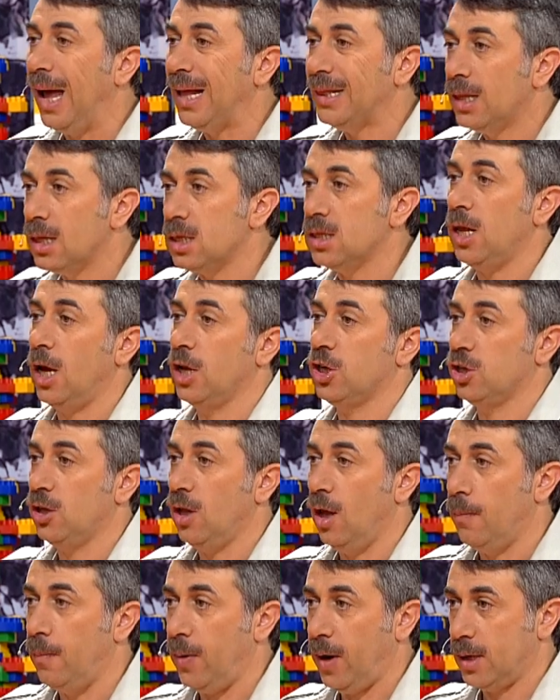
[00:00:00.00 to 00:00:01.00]

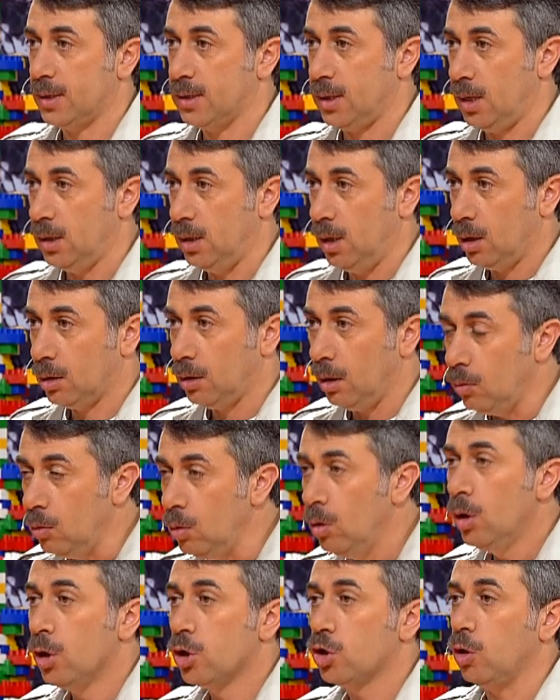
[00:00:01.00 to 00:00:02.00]
однозначное показание к
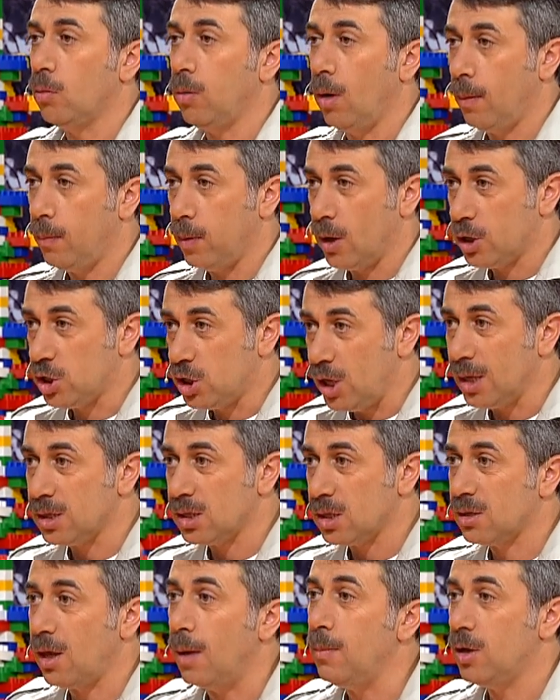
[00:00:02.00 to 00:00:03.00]
тому, чтобы
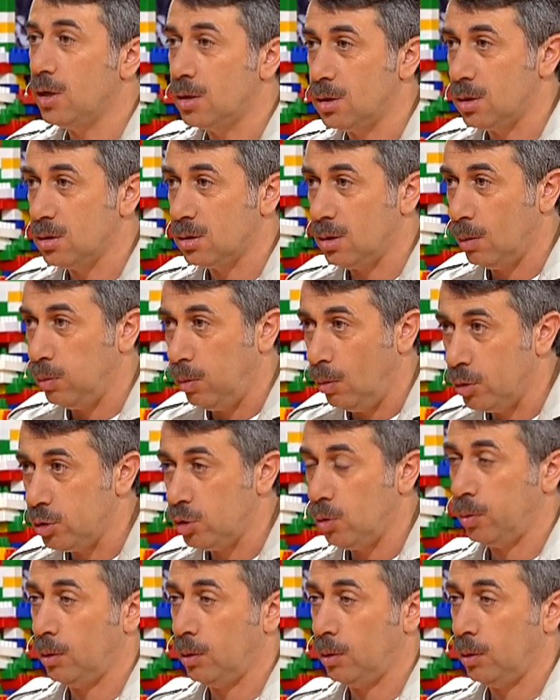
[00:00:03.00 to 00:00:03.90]
обращаться за медицинской помощью,